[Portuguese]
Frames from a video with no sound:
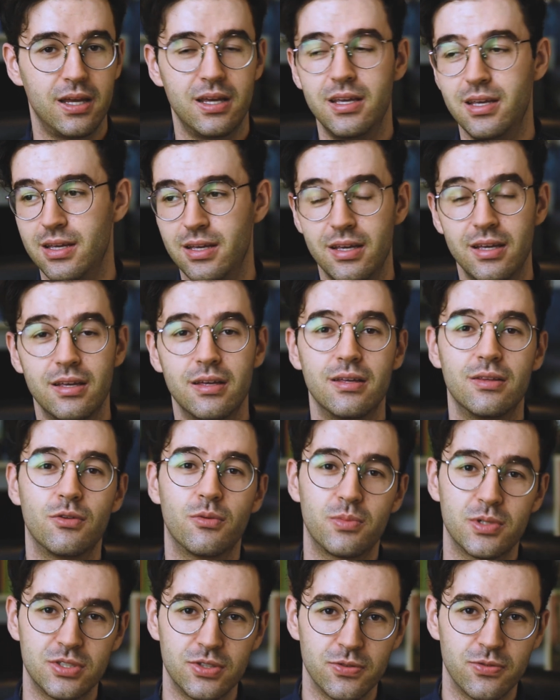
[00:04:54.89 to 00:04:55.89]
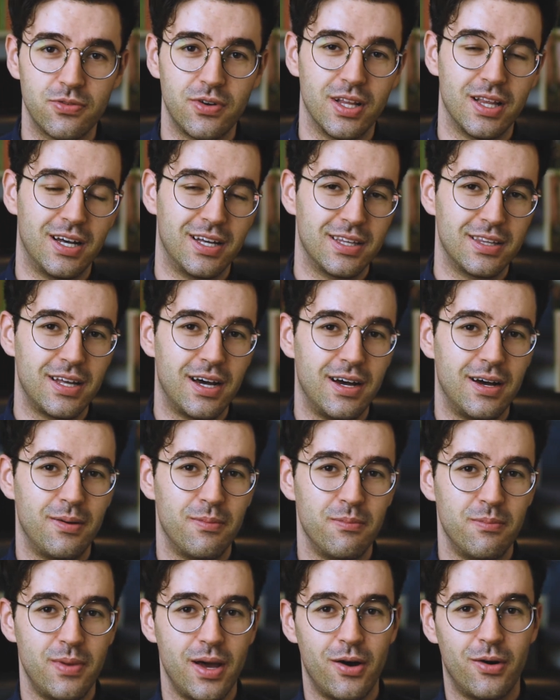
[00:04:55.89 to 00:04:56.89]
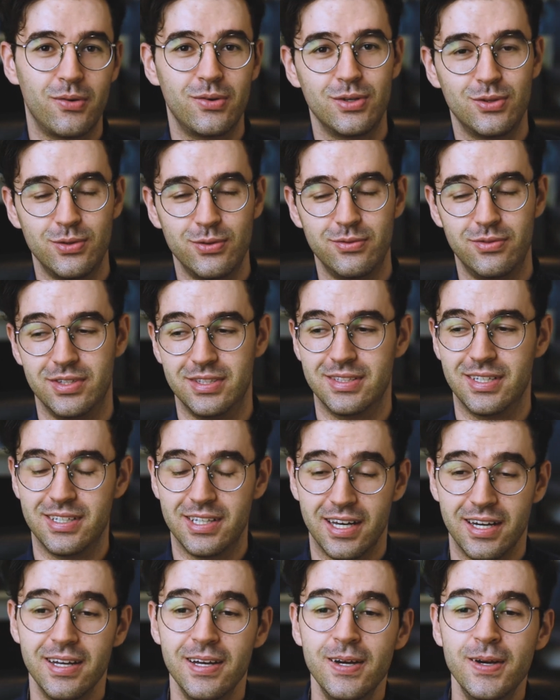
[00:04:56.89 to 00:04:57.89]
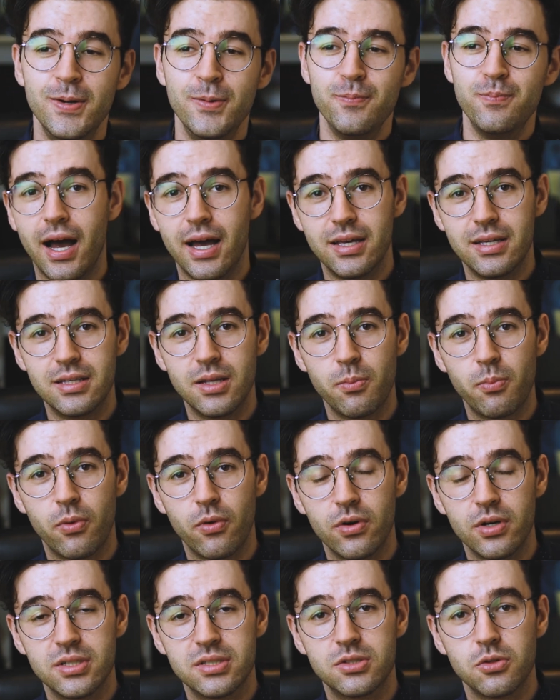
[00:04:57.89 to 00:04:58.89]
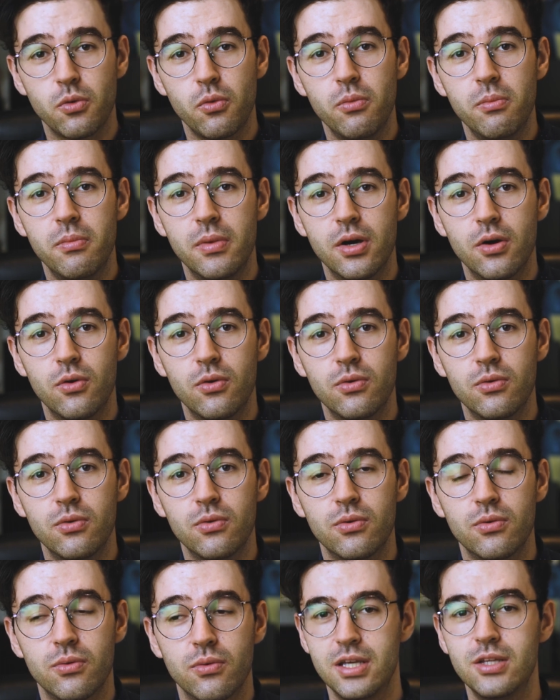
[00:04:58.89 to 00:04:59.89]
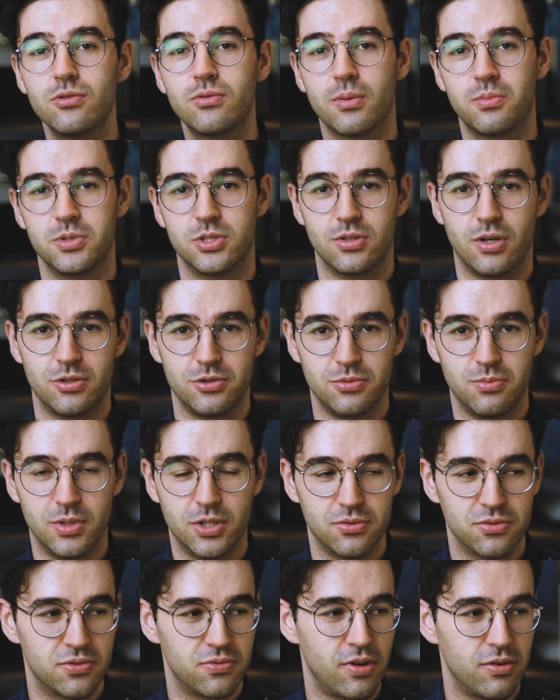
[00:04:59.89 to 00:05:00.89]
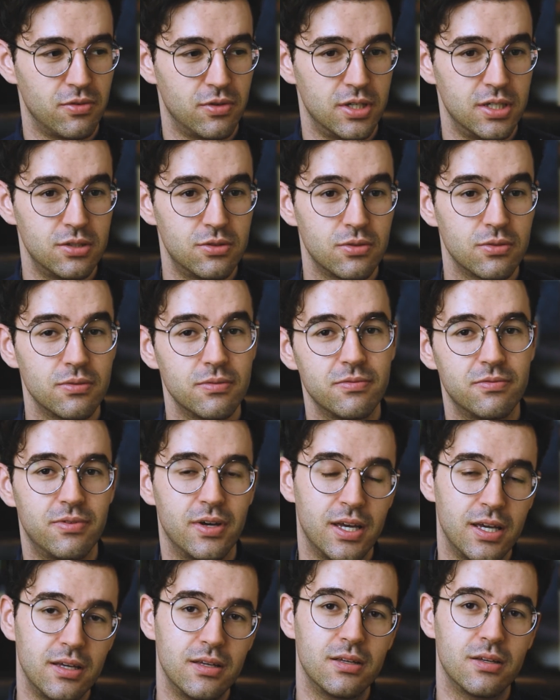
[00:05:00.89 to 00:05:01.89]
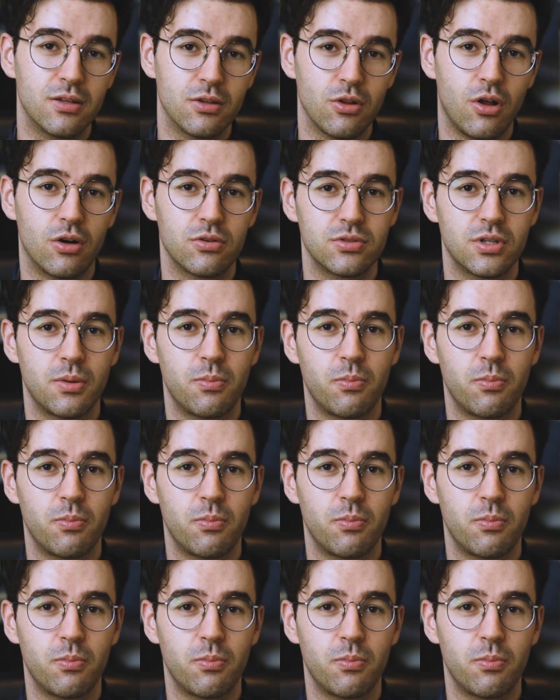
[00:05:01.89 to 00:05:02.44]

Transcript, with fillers: E, e, não preciso falar da Bell e do Vinder, né? Aí depois, o meu quinto episódio menos favorito vem logo